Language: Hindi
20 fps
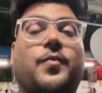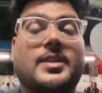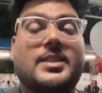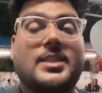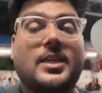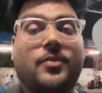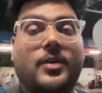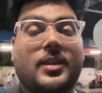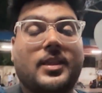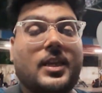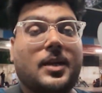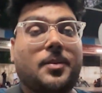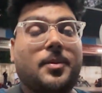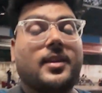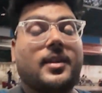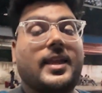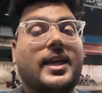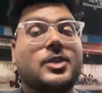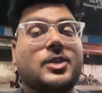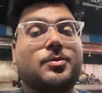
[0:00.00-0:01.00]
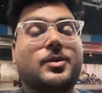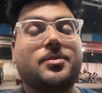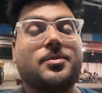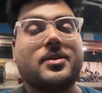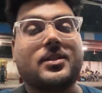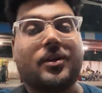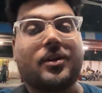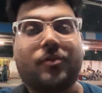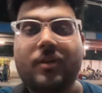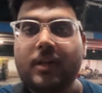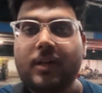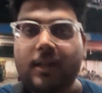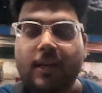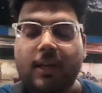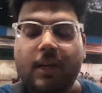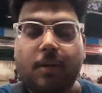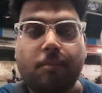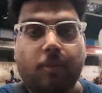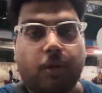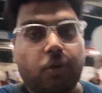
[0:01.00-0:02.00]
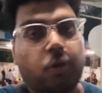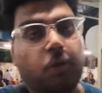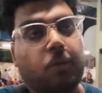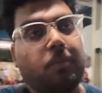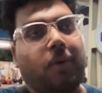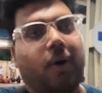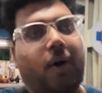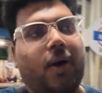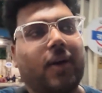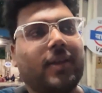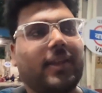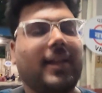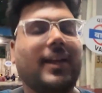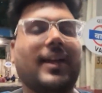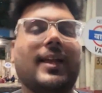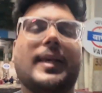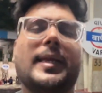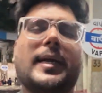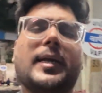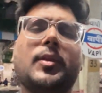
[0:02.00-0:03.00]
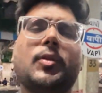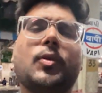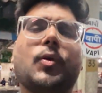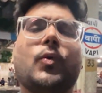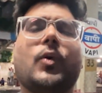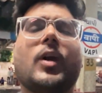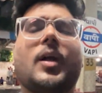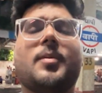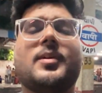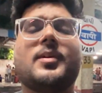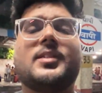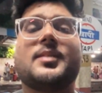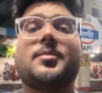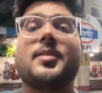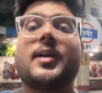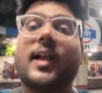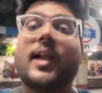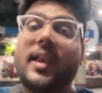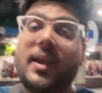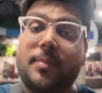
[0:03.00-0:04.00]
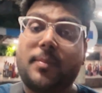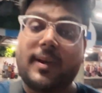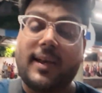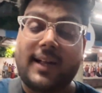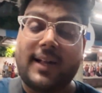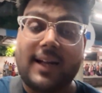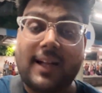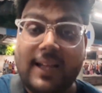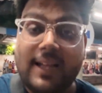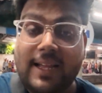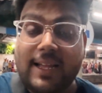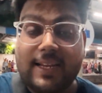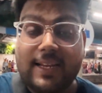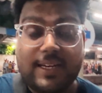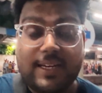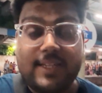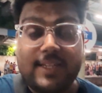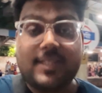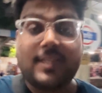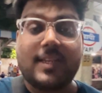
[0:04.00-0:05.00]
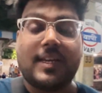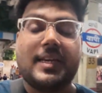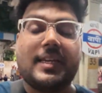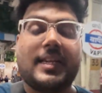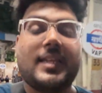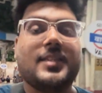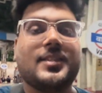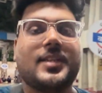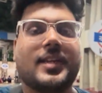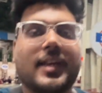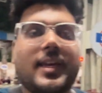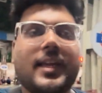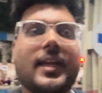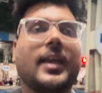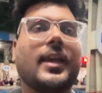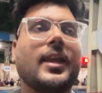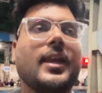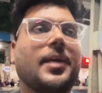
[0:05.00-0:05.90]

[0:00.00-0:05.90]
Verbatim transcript: वैसे वंदे भारत एक्सप्रेस में सफ़र करने का मन तो बहुत है लेकिन थोड़ा बजट बढ़ाना पड़ेगा इस ट्रेन की जर्नी के